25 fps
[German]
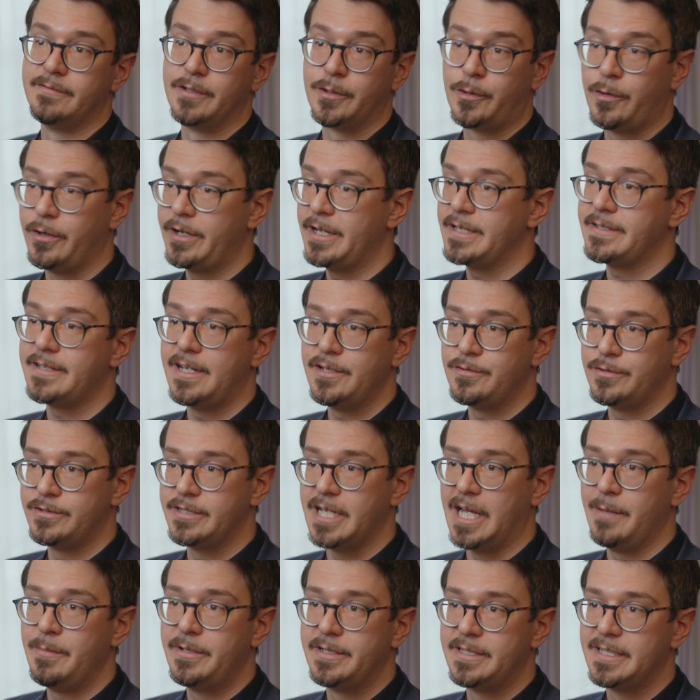Wir können das also
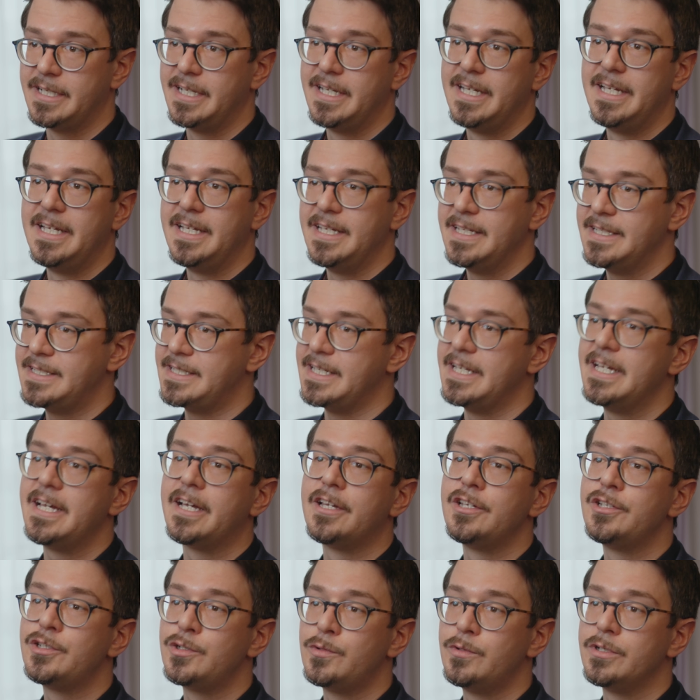damit sehr
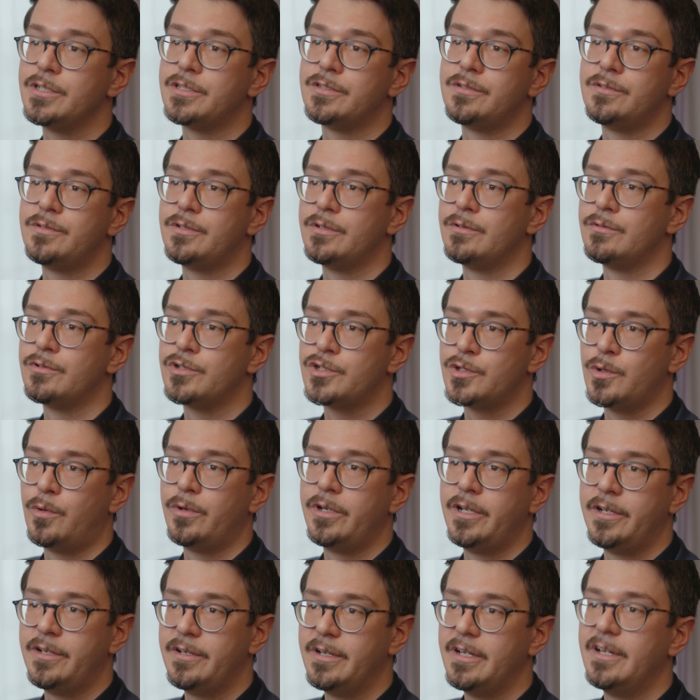
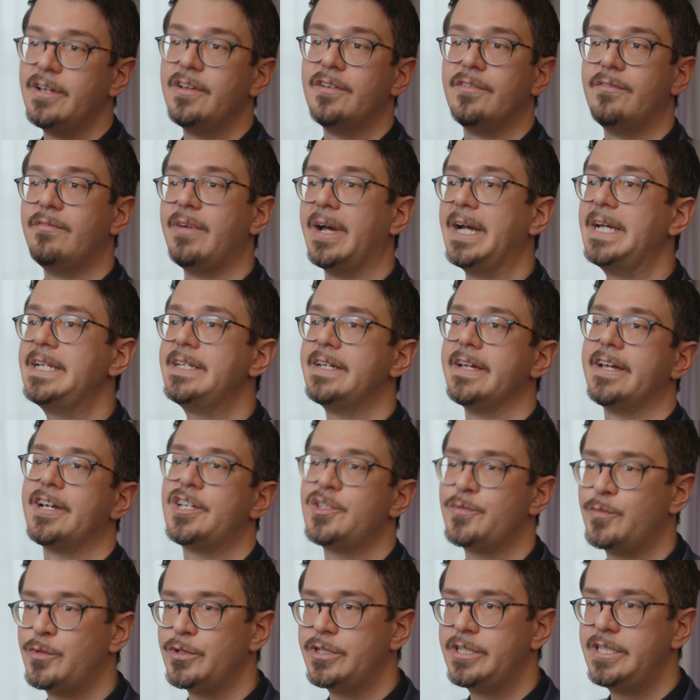ressourcenschonend weiter
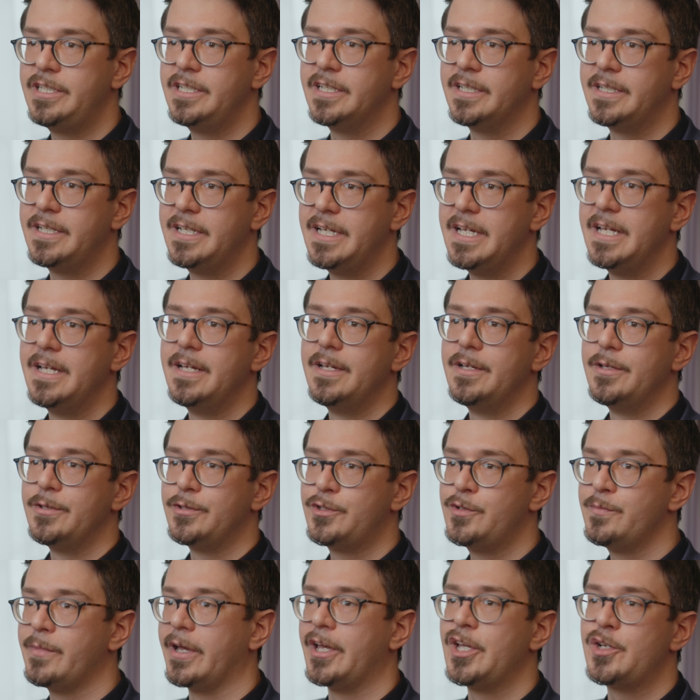exportieren,
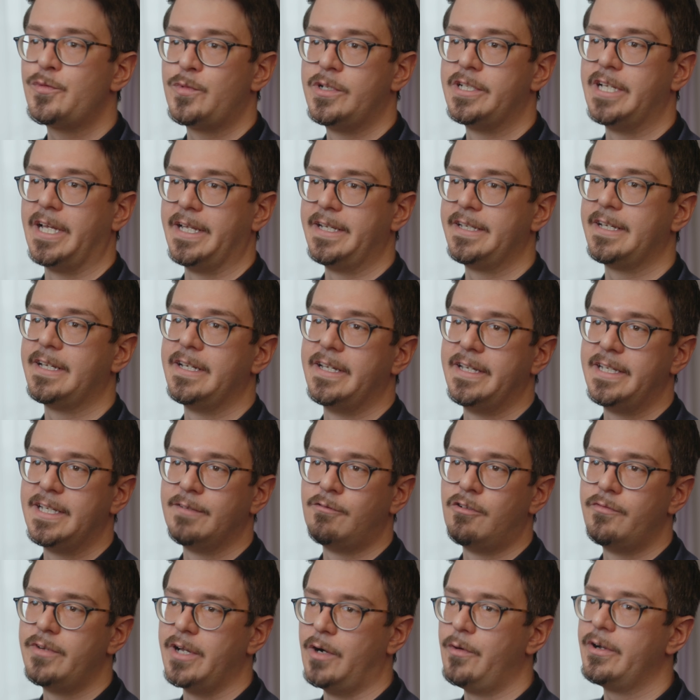zum Beispiel in andere Länder,
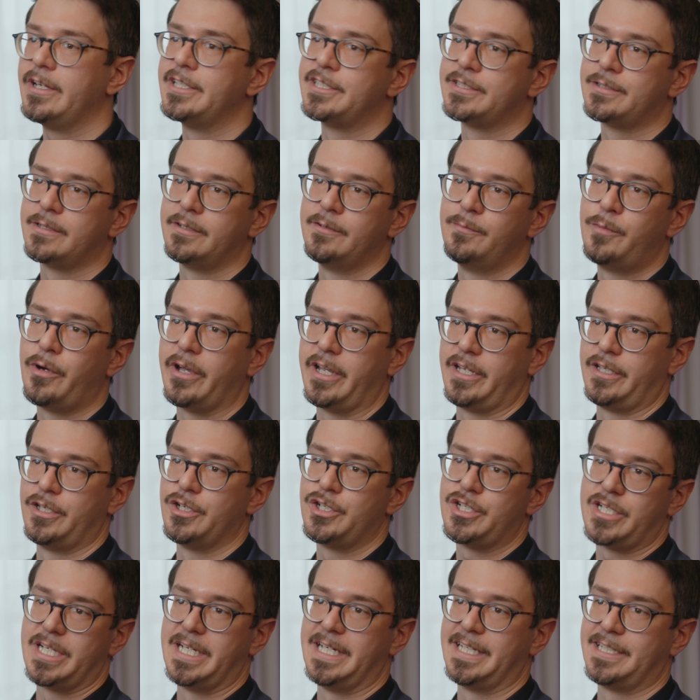wo wir auch jetzt Projekte
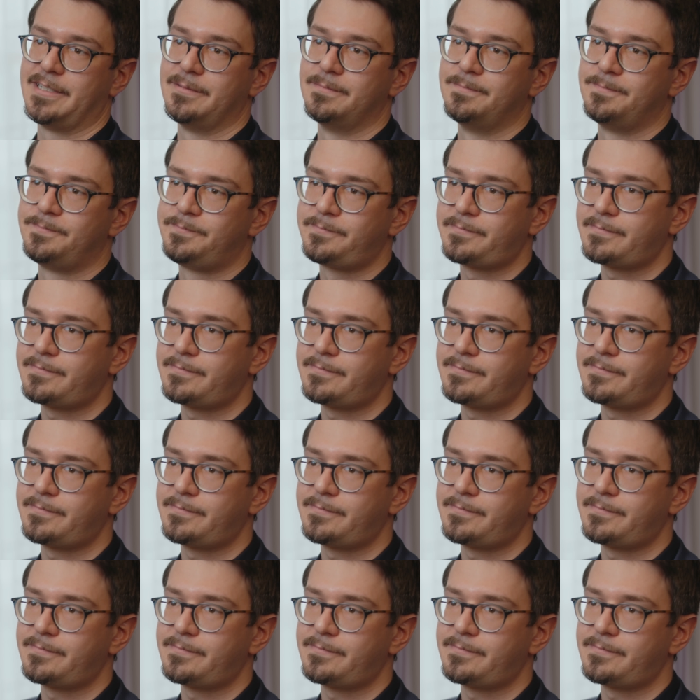starten.